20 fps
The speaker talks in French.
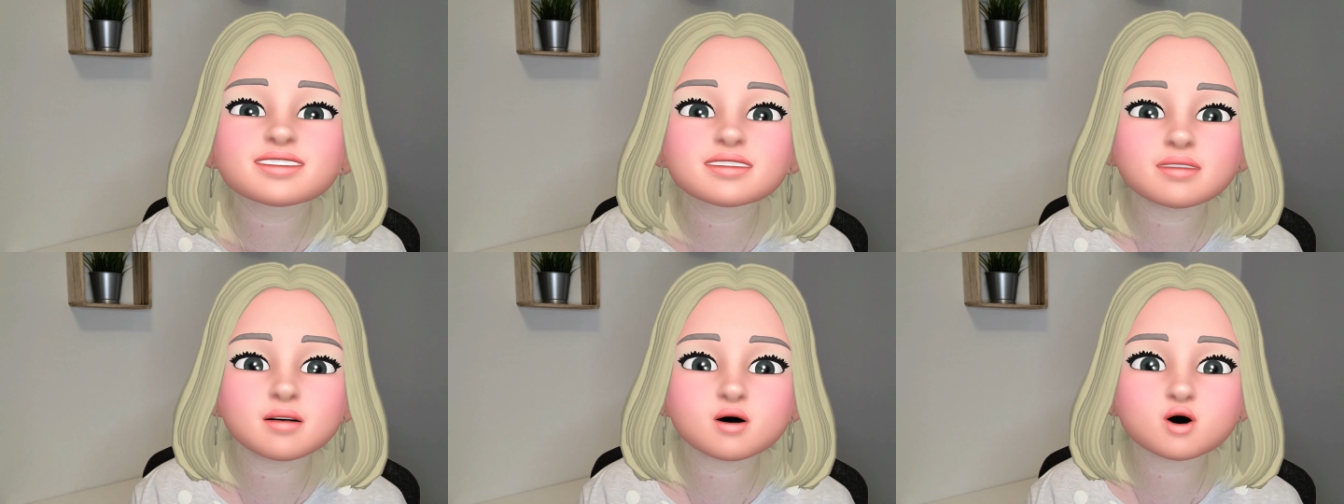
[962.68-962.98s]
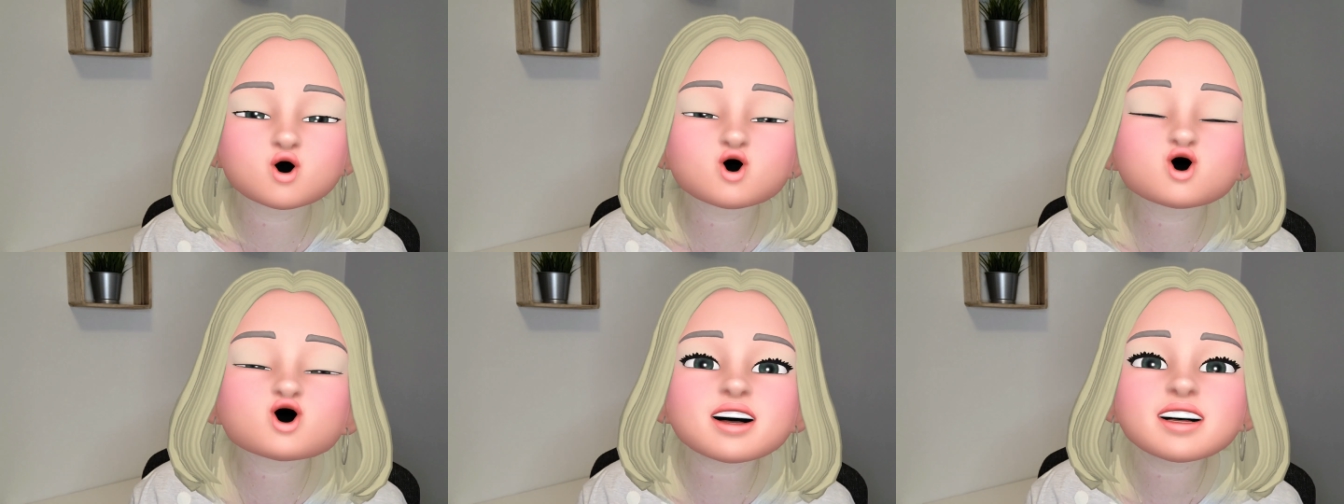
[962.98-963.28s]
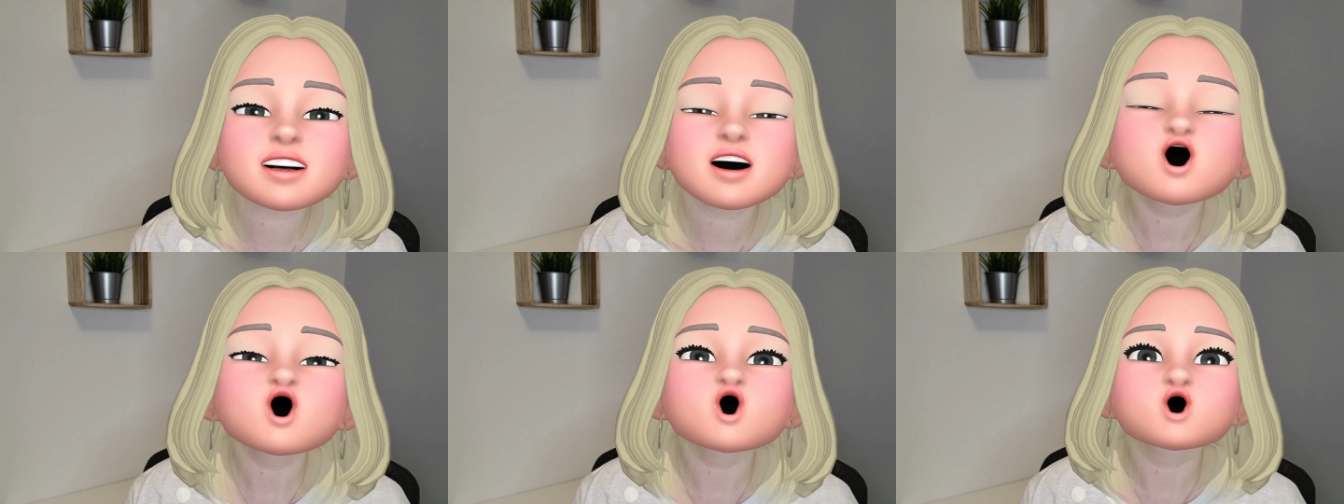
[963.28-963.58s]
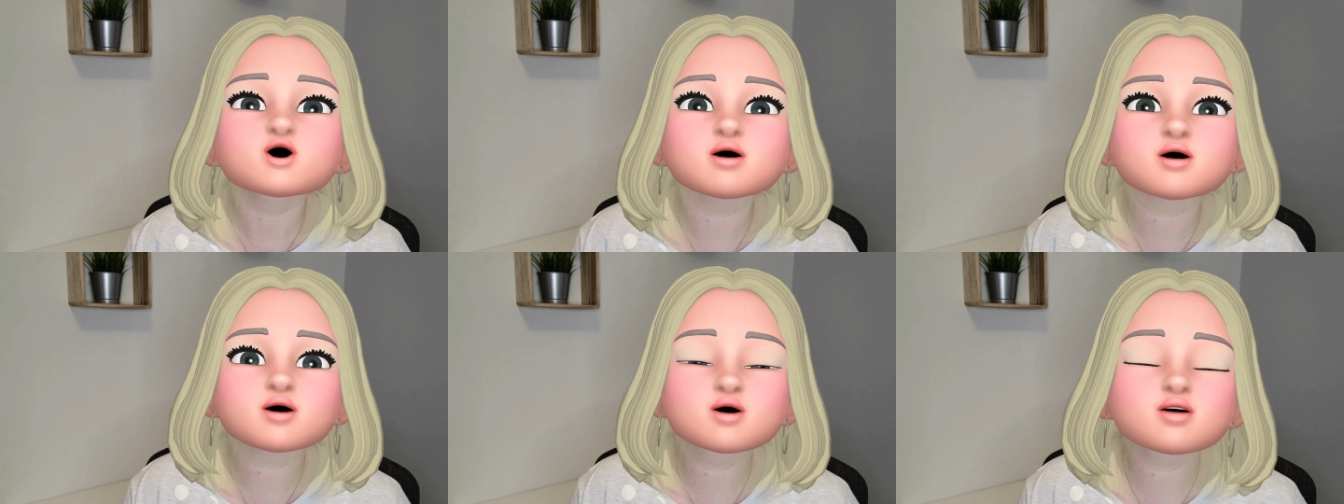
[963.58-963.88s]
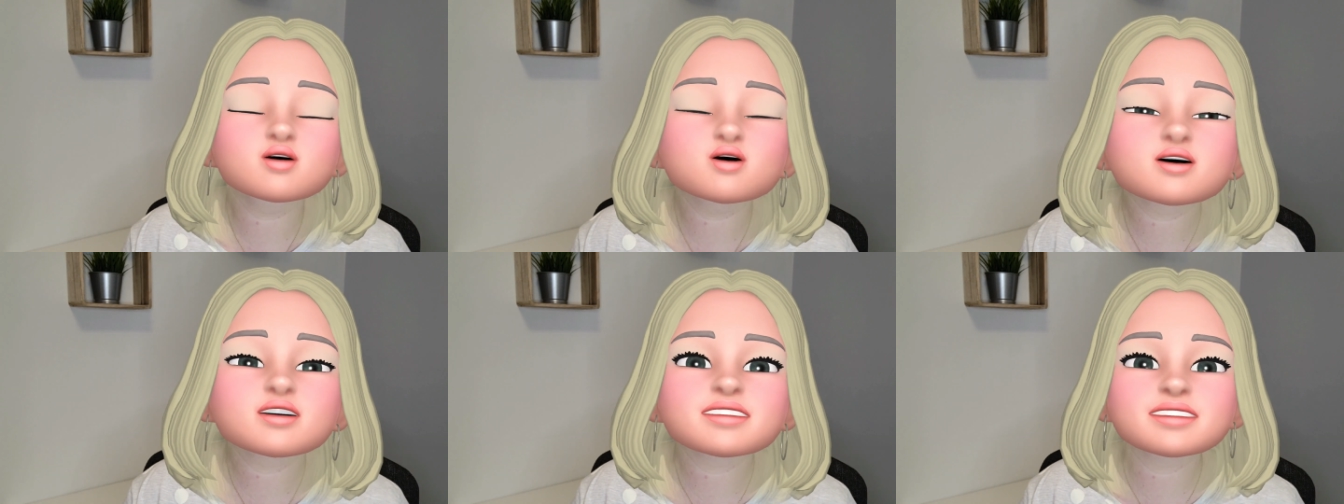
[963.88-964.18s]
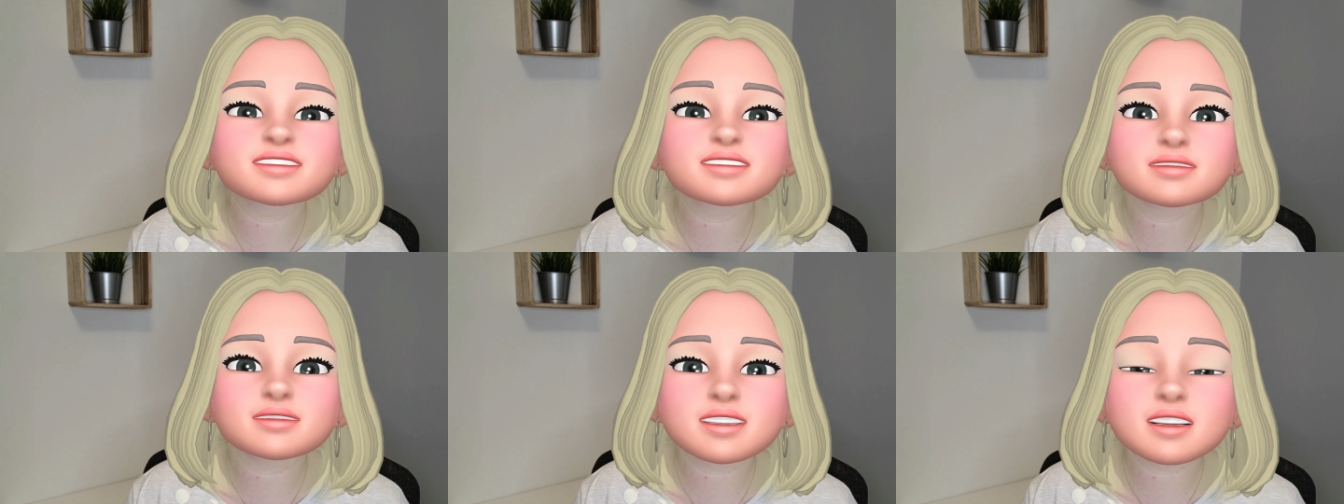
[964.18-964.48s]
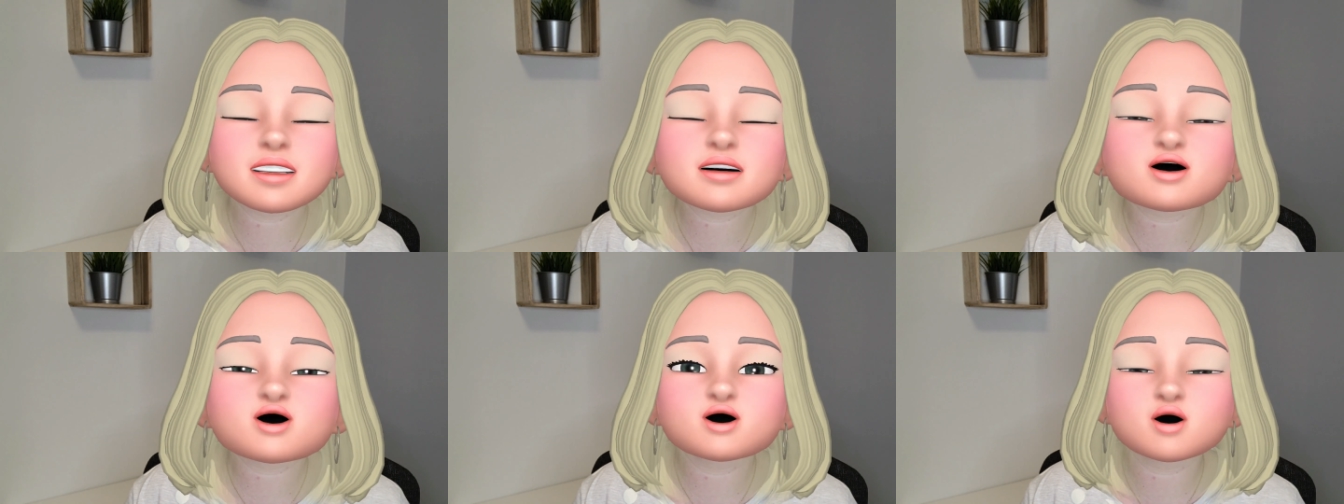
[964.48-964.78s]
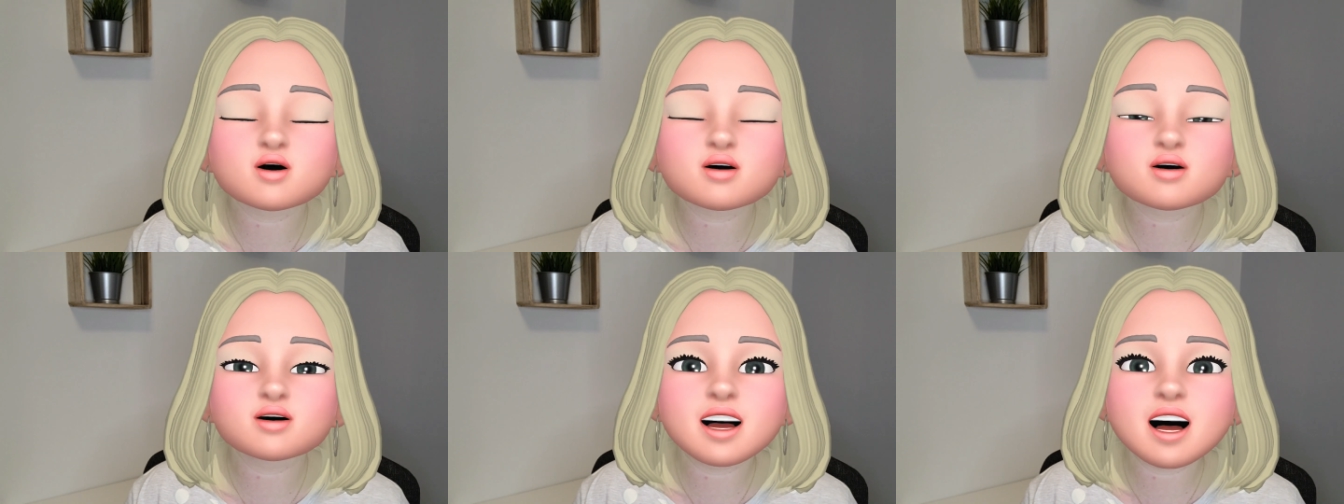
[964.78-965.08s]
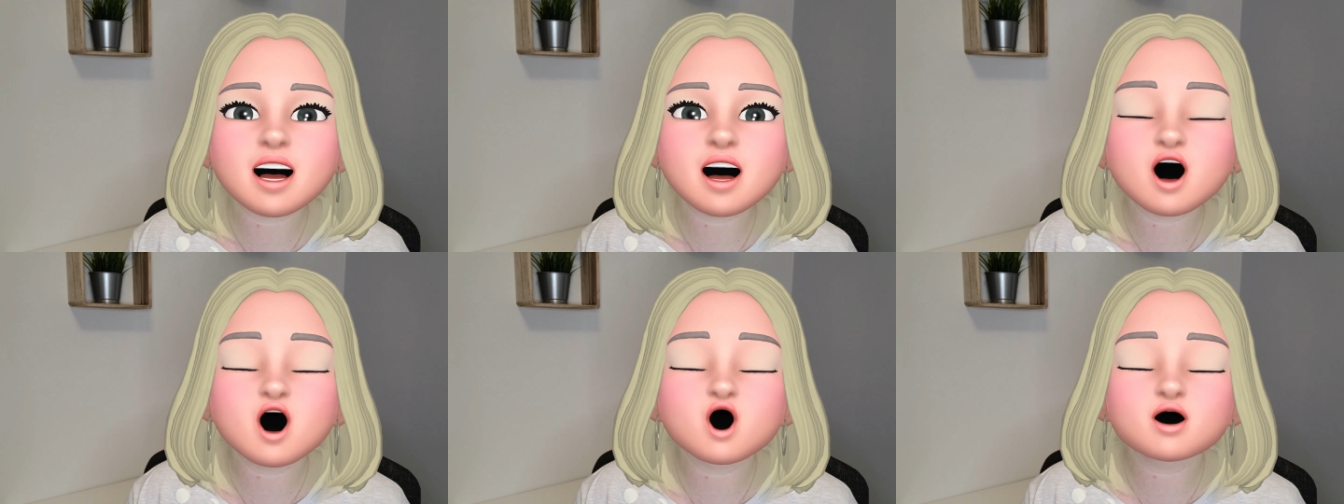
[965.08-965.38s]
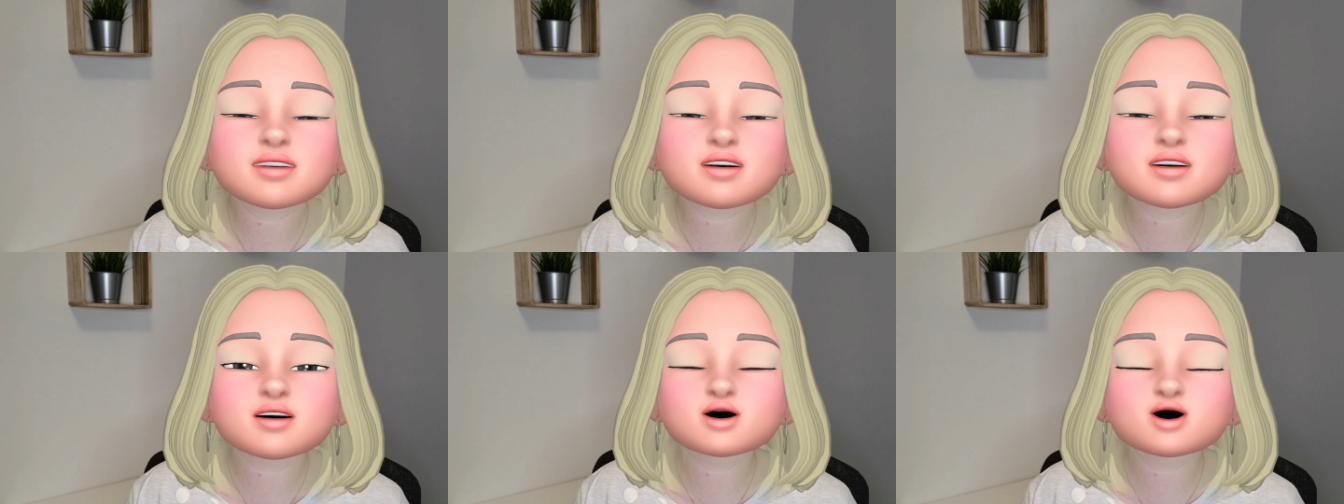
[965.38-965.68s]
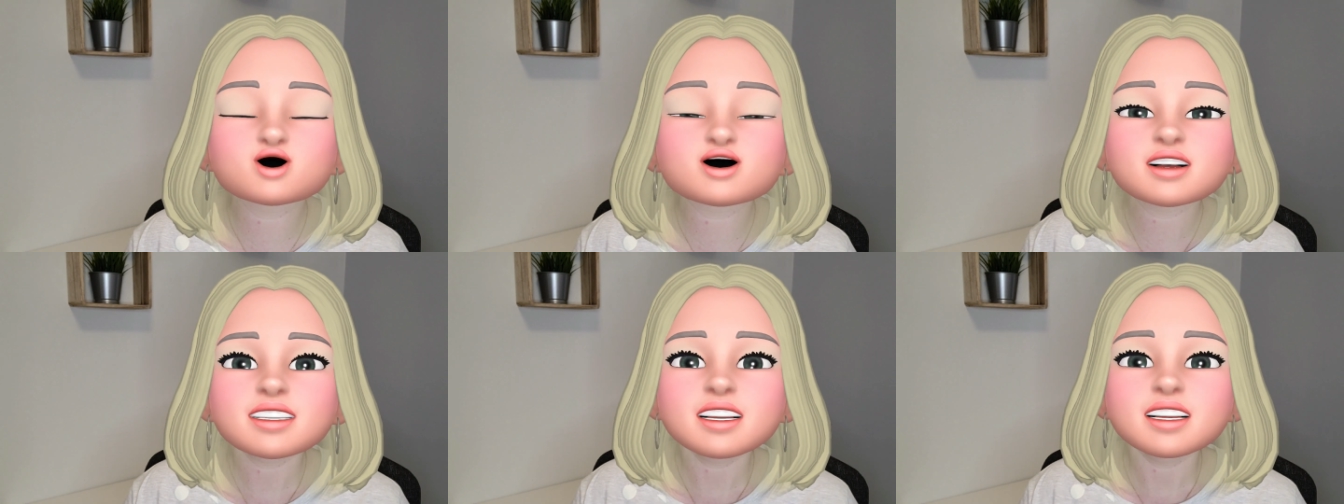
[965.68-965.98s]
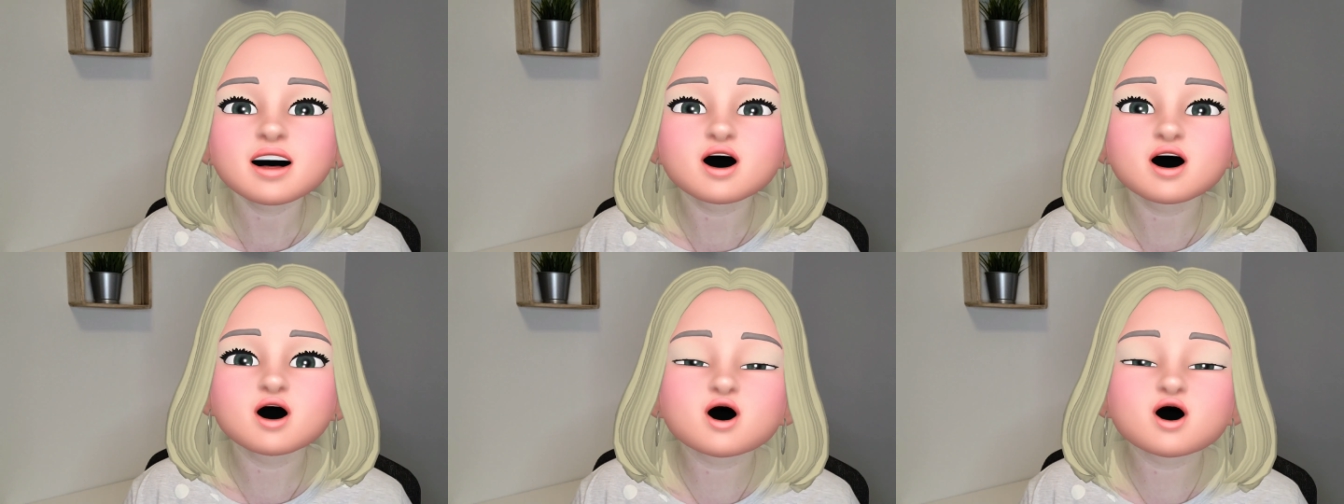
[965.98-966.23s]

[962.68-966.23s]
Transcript: projets. Donc nous ici, c'est vrai qu'on a un projet,